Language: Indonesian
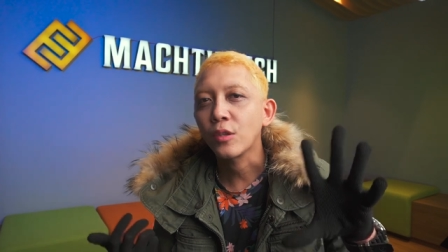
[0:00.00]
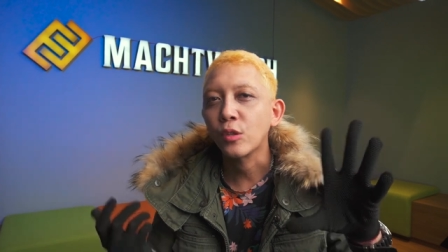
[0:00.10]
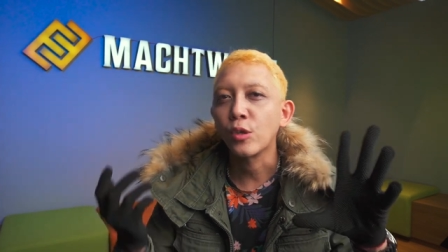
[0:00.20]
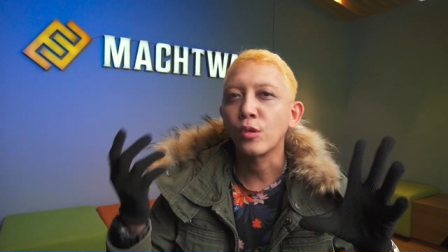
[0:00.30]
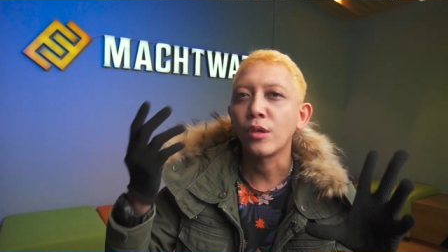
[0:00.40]

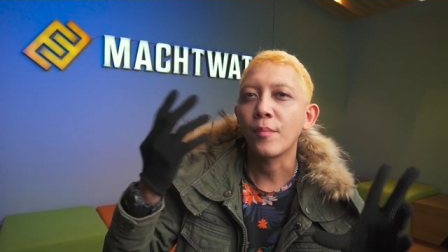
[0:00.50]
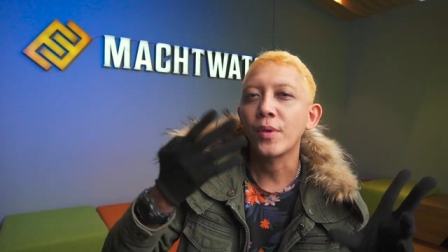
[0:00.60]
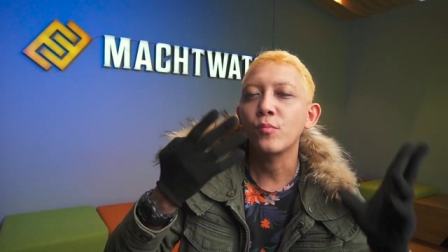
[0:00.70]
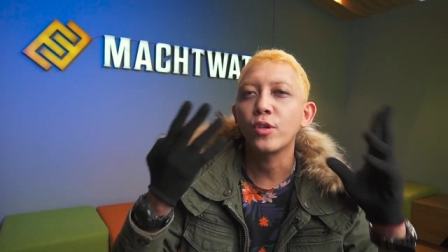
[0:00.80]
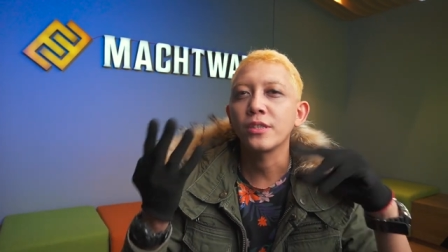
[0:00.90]
atau
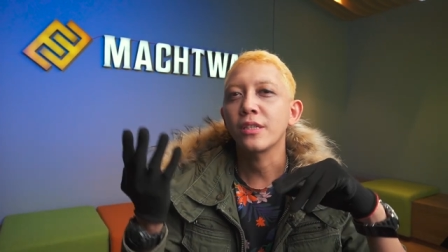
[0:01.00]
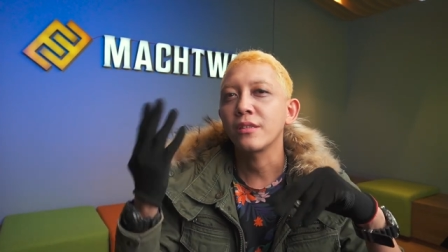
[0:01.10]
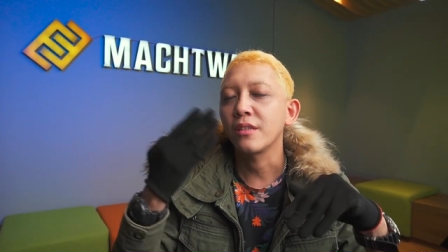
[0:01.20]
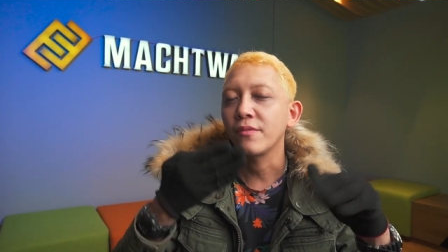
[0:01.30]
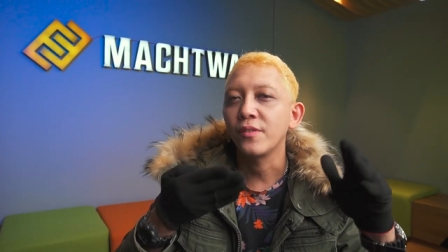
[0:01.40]
apa buat yang
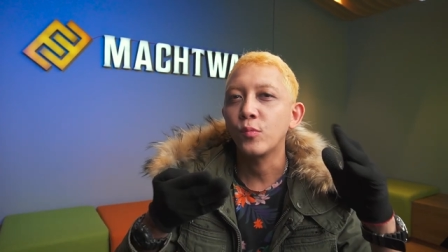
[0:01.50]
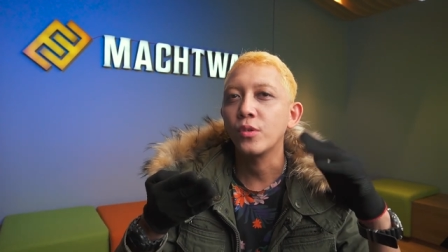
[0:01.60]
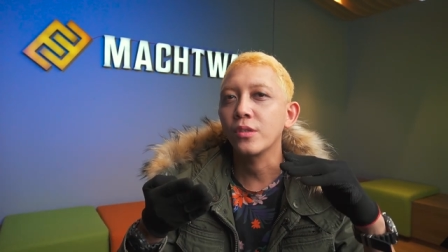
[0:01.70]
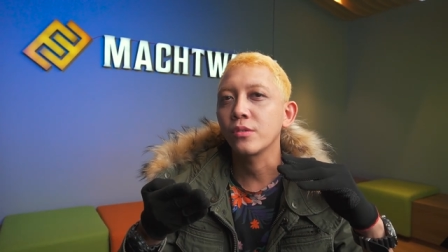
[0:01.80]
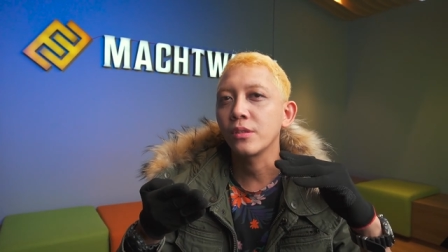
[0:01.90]
di review
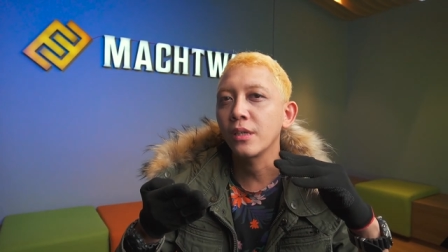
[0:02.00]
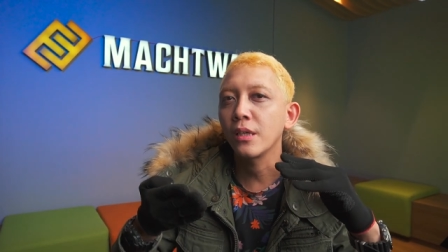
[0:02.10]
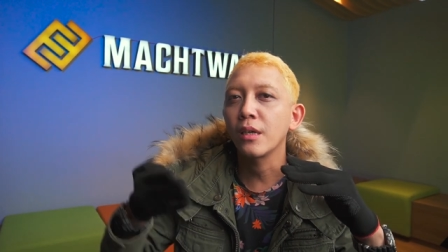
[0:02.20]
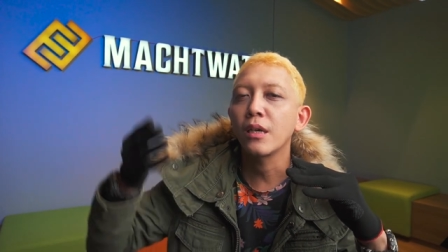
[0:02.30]
berikutnya